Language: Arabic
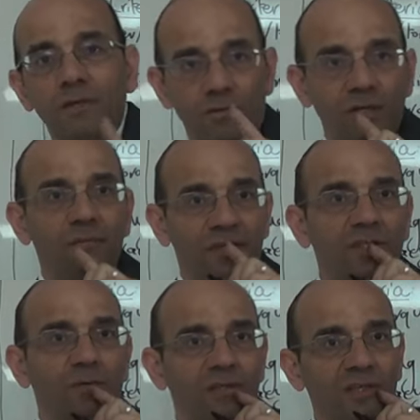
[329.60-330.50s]
اوكي
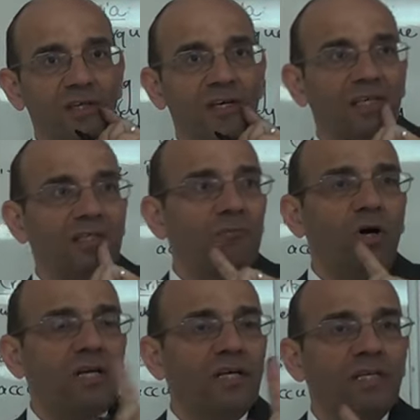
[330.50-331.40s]
ماشي واضح لهذا
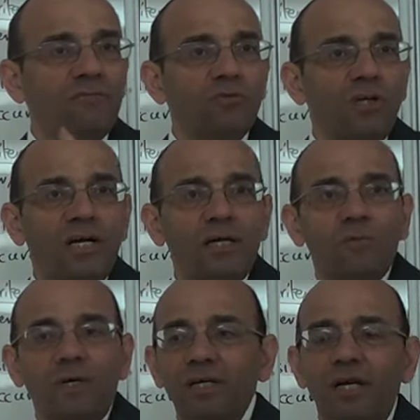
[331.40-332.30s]
المحرك نفسه لحاله
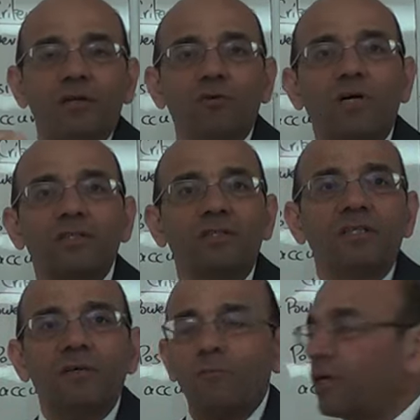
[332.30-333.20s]
ما راح يحركه
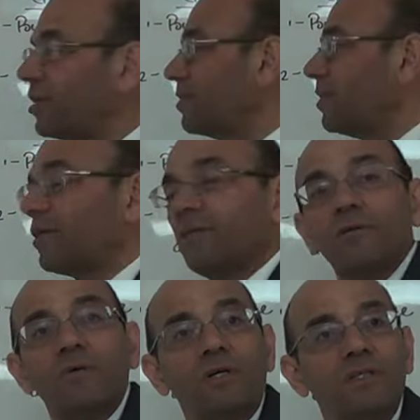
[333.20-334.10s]
خطيا المحرك يتحرك
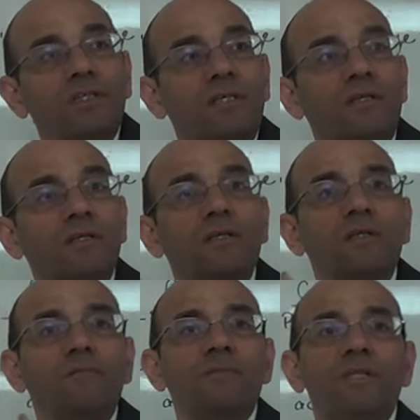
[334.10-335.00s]
دورانيا
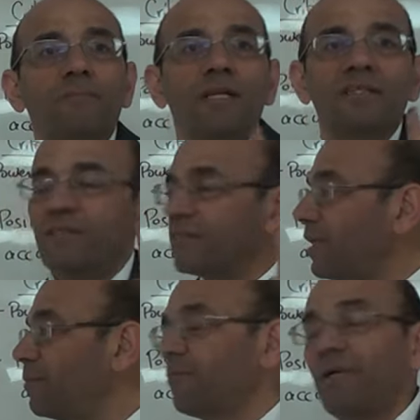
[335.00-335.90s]
بدنا بيلت
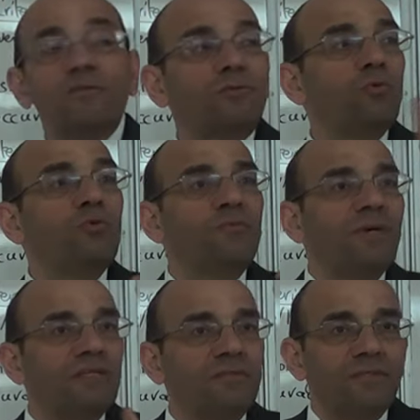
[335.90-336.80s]
نستعمل بيلت توست
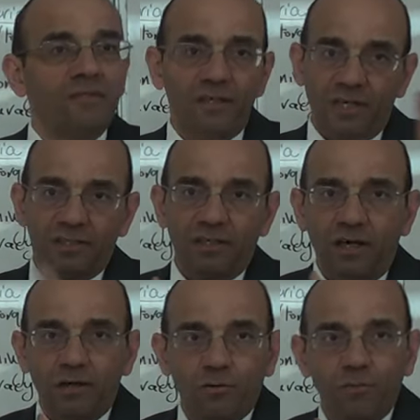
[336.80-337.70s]
بيلت مثلا حتى
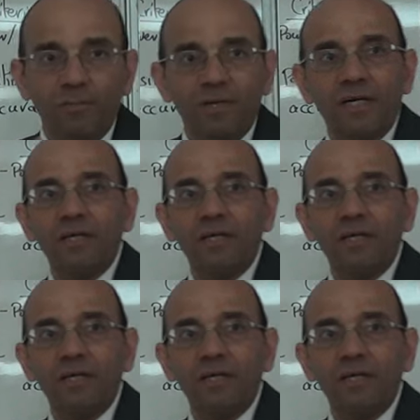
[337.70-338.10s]
نحركه بالمكان